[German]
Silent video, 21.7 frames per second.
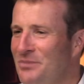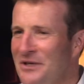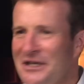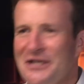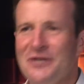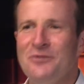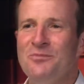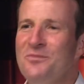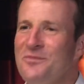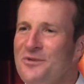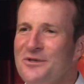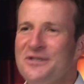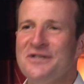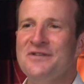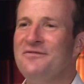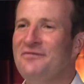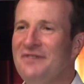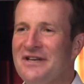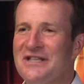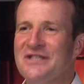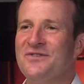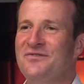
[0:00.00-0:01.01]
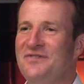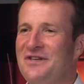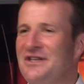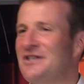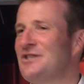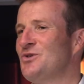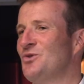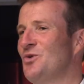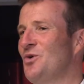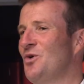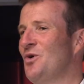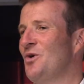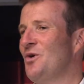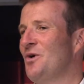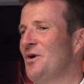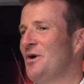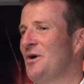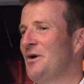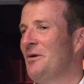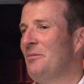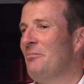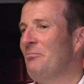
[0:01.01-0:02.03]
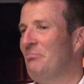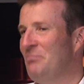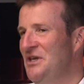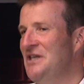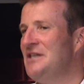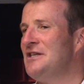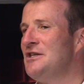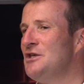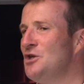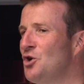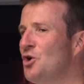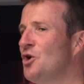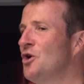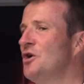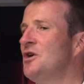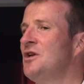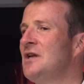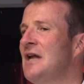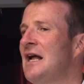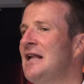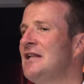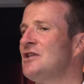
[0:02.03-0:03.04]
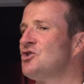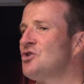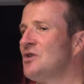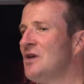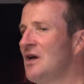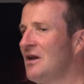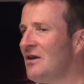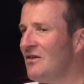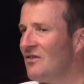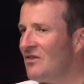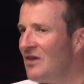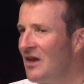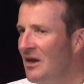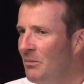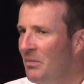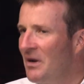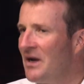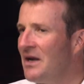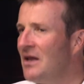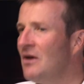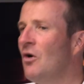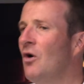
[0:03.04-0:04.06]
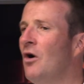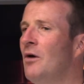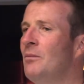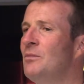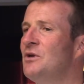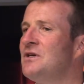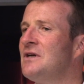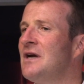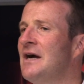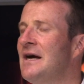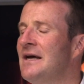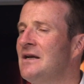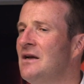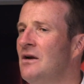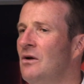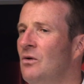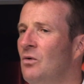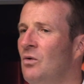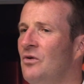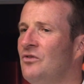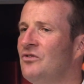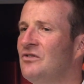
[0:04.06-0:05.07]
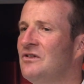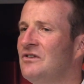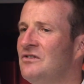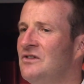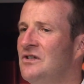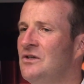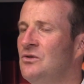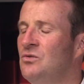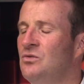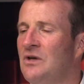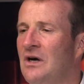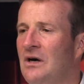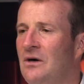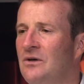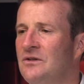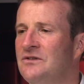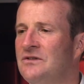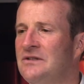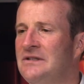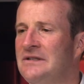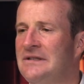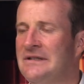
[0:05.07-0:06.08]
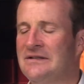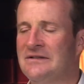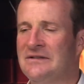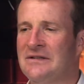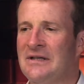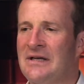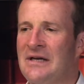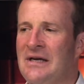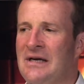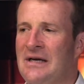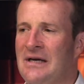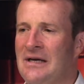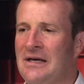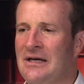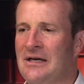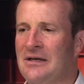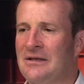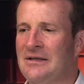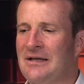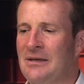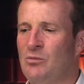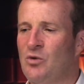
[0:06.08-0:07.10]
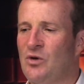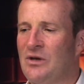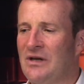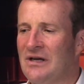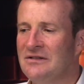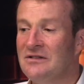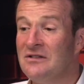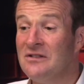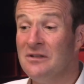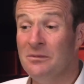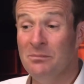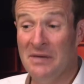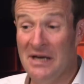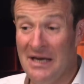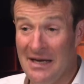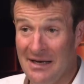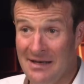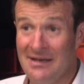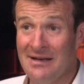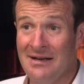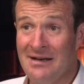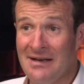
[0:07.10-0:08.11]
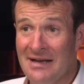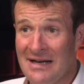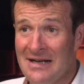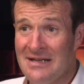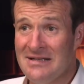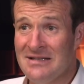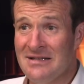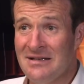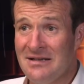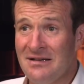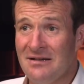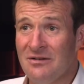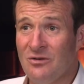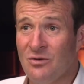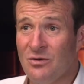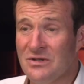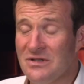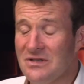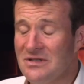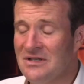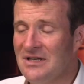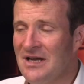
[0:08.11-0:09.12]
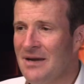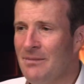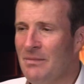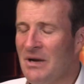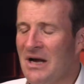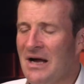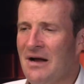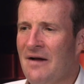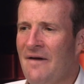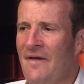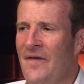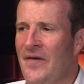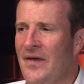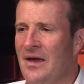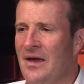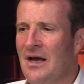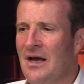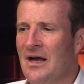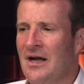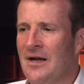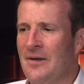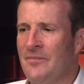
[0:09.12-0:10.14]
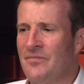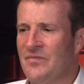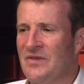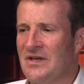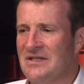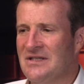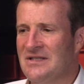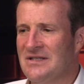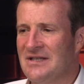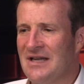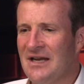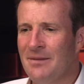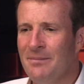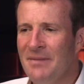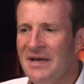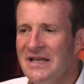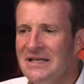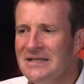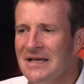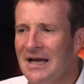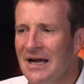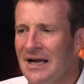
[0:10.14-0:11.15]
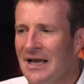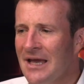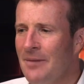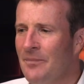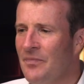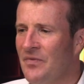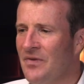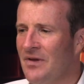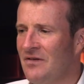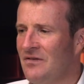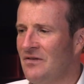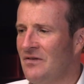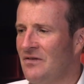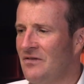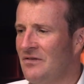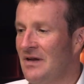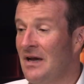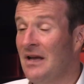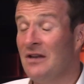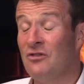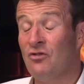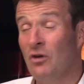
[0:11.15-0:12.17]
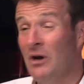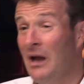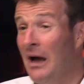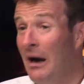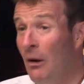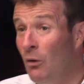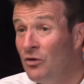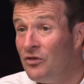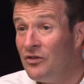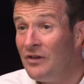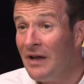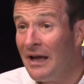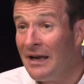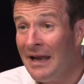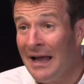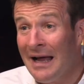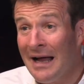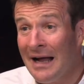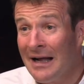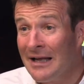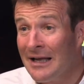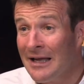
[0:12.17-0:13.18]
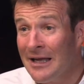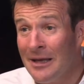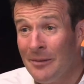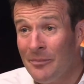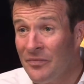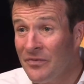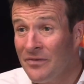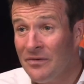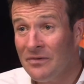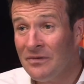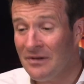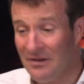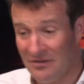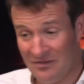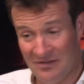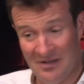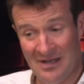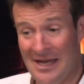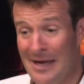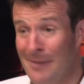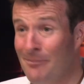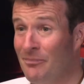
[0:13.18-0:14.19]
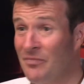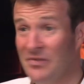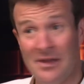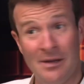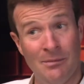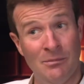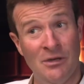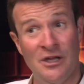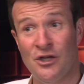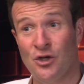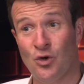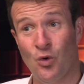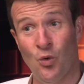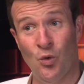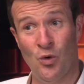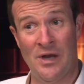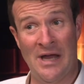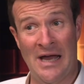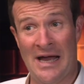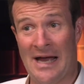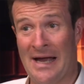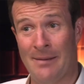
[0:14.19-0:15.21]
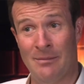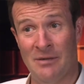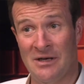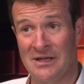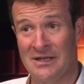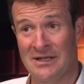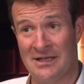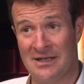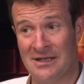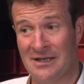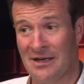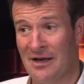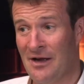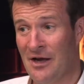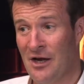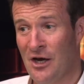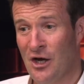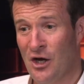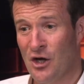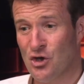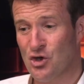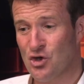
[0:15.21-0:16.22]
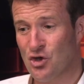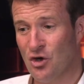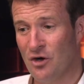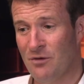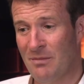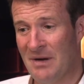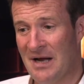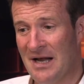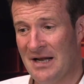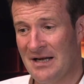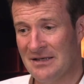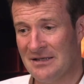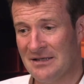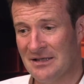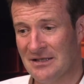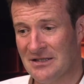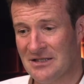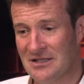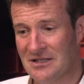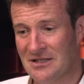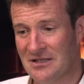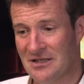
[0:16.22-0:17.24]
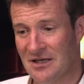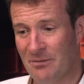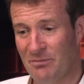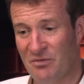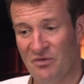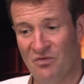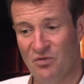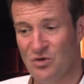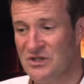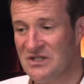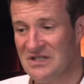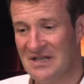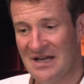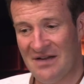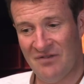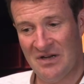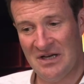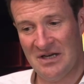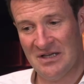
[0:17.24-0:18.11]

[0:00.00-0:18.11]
bieten müssen, was wir so bieten können als Stadt. Das geht bei den Räumlichkeiten los, dass die gut aussehen, dass äh, da modernste Medien da sind, großes Thema. Ähm, dass es da eine Mensa gibt, dass es da tolle Außenanlagen gibt. Das hebt nämlich unheimlich schon mal das äh, Bewusstsein,